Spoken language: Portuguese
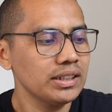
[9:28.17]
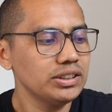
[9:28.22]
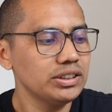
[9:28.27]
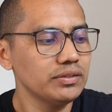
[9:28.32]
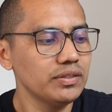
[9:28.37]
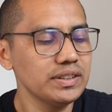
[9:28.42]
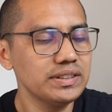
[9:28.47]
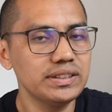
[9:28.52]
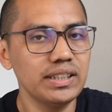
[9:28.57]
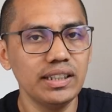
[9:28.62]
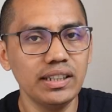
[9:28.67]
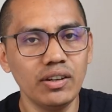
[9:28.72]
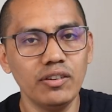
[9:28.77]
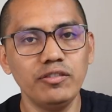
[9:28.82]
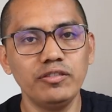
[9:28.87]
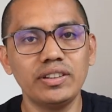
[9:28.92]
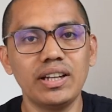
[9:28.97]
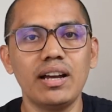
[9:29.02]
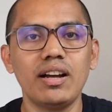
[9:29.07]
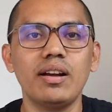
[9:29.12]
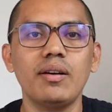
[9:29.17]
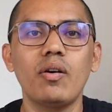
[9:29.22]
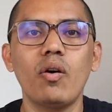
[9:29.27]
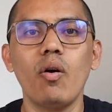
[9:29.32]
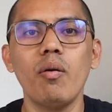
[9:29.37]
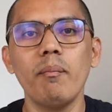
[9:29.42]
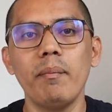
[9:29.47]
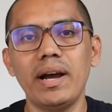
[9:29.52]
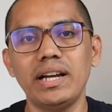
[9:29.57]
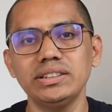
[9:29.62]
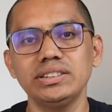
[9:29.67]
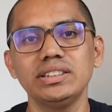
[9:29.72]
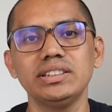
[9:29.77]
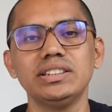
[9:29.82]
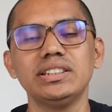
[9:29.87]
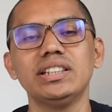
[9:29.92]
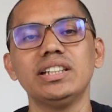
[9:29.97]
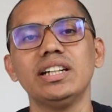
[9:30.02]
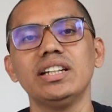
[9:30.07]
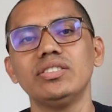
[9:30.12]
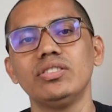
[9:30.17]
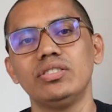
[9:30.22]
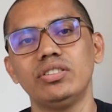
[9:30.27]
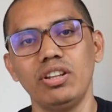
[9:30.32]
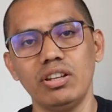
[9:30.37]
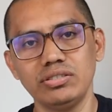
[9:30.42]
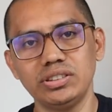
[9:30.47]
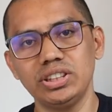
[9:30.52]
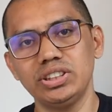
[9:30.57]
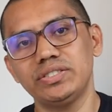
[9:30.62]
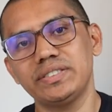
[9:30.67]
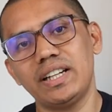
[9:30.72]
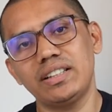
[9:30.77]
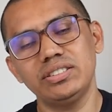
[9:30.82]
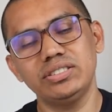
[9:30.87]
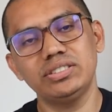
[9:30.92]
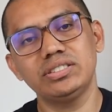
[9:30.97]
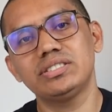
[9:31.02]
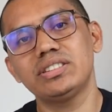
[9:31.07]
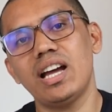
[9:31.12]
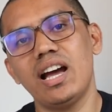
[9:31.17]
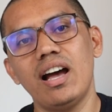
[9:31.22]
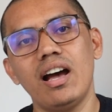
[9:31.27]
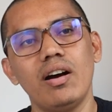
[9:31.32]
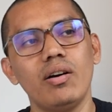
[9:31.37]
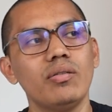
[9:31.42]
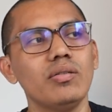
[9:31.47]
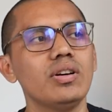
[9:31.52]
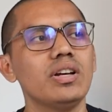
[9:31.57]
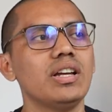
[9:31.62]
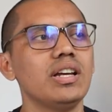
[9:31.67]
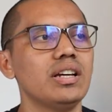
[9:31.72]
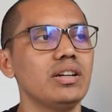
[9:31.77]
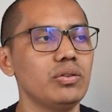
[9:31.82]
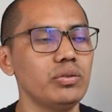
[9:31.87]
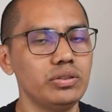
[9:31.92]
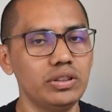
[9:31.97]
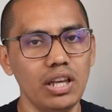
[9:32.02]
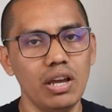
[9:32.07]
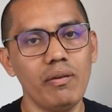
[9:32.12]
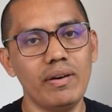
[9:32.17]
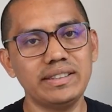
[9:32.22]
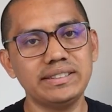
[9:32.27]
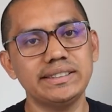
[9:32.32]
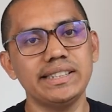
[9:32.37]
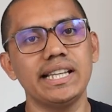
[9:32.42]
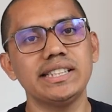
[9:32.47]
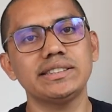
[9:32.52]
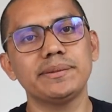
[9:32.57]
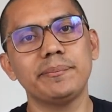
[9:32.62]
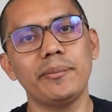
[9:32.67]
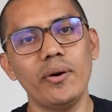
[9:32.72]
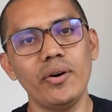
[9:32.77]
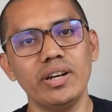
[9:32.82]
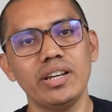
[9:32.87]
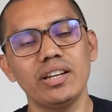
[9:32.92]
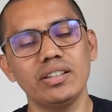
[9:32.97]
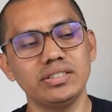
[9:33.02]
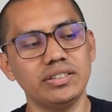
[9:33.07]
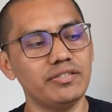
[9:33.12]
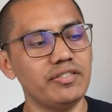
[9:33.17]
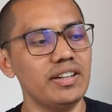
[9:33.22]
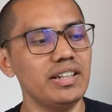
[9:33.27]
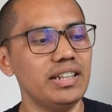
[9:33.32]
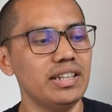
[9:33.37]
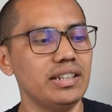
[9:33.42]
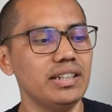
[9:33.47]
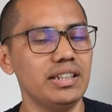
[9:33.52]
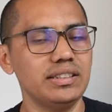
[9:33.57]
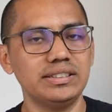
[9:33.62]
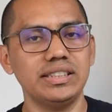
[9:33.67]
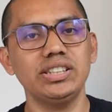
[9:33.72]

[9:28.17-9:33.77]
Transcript: de você não ficar compartilhando o teu certificado digital, o teu acesso, porque eu já falei, né?